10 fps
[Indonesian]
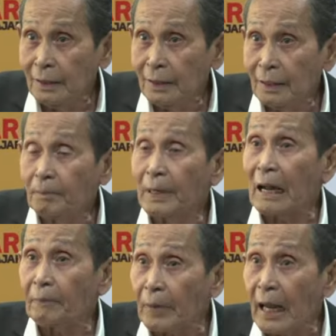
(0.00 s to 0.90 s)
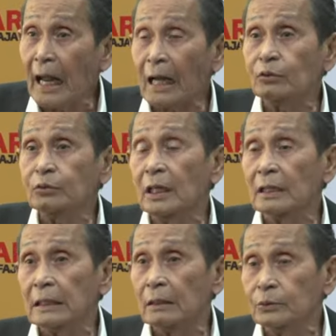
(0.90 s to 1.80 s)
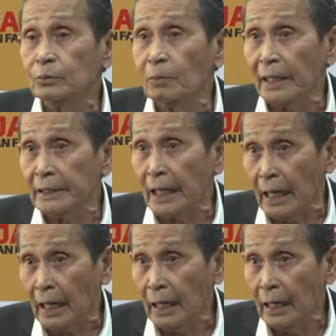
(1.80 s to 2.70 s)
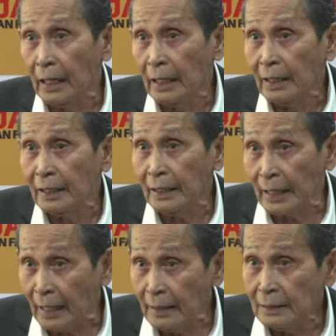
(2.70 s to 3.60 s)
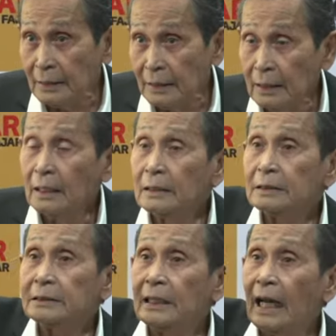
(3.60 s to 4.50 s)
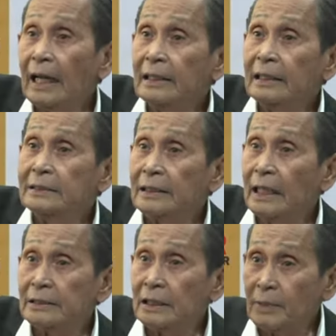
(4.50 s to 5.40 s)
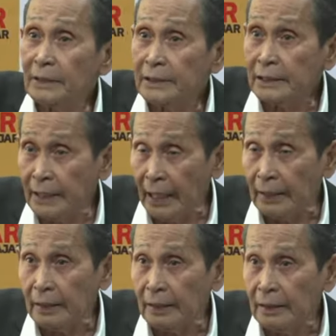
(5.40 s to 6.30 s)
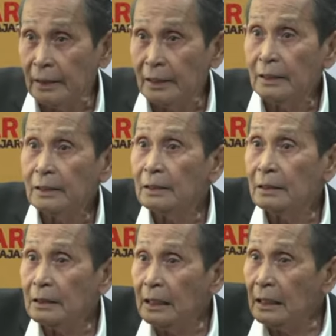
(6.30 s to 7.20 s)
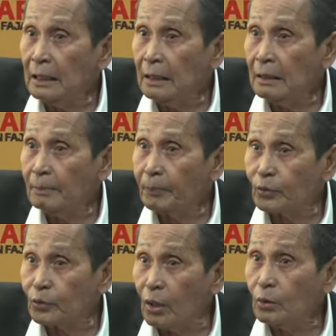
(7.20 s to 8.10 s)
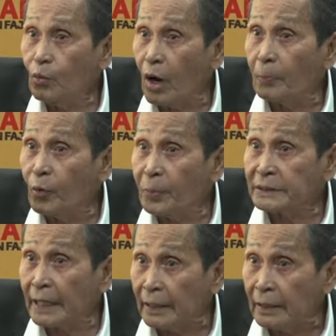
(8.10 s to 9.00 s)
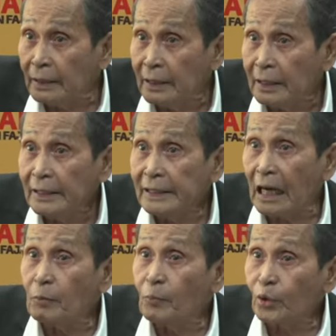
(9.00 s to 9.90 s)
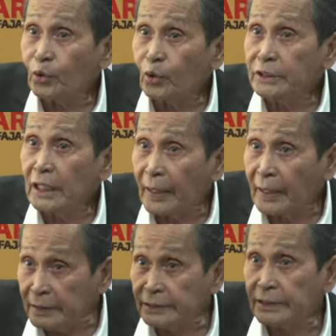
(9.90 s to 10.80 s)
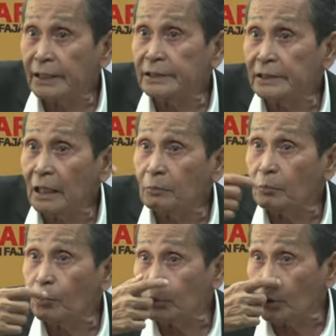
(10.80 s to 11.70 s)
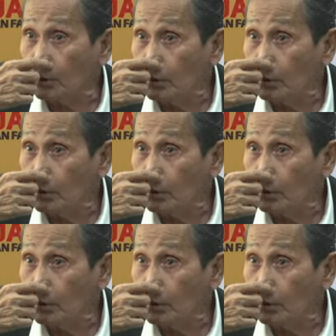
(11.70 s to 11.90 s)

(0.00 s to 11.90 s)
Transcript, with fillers: Berapa aku tidak tahu jumlahnya. Ya. Silakan ditanya sama sekjen. Dipotong 20%. Yang memotong siapa nanti sekjen yang memotong.